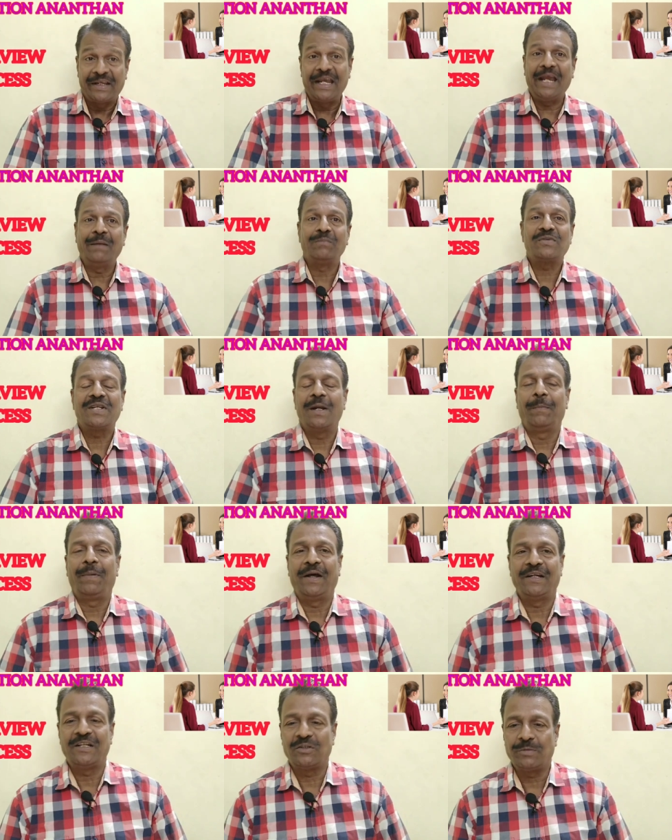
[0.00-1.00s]
கேம்ஸில்
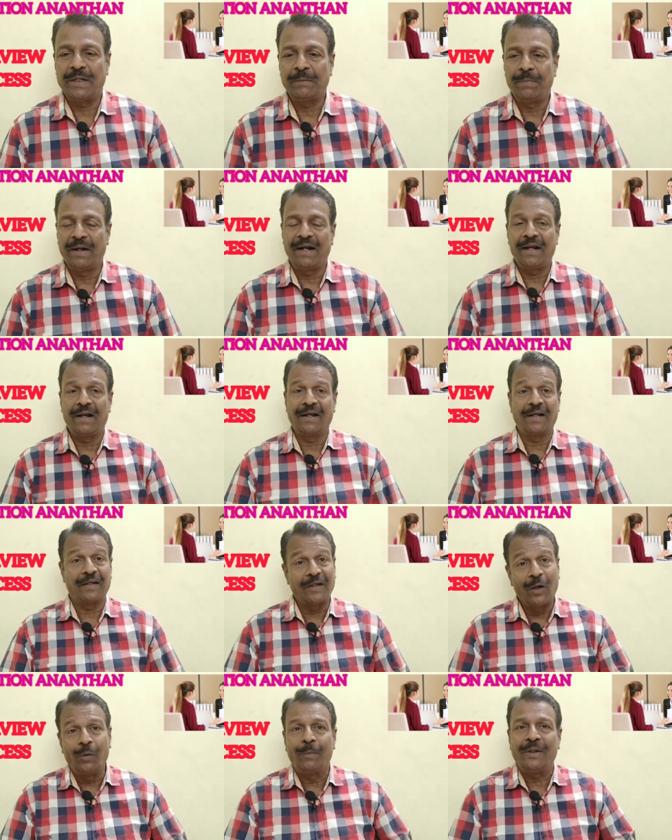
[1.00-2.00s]
பார்ட்டிசிபேட் பண்ணுறாங்க
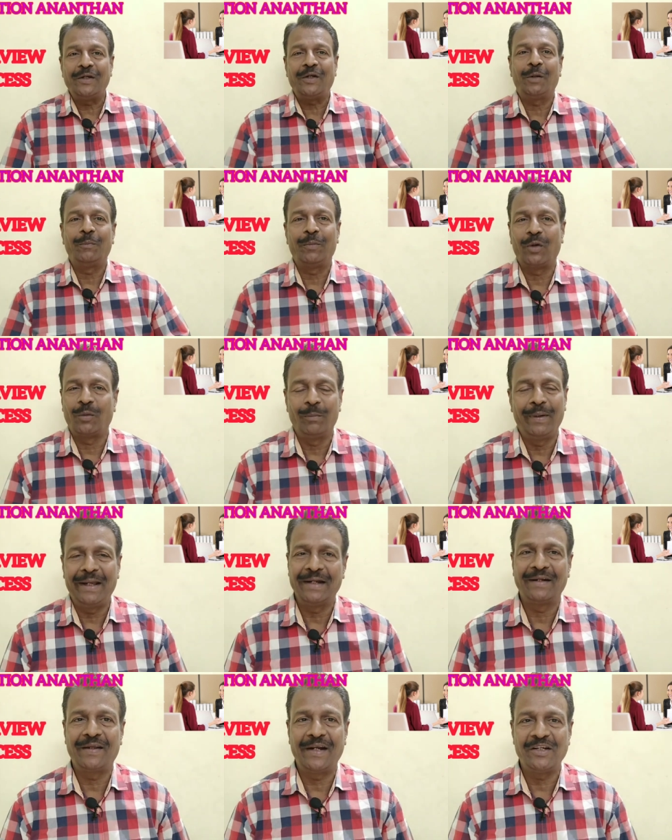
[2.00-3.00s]
கவர்மெண்ட்டும் இப்போ ரொம்ப
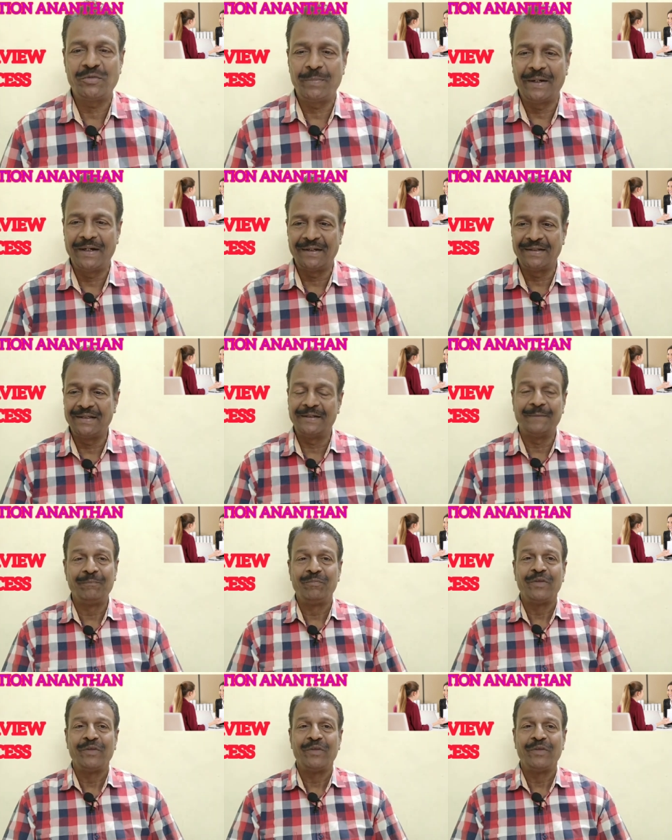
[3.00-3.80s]
என்கரேஜ் பண்ணுறது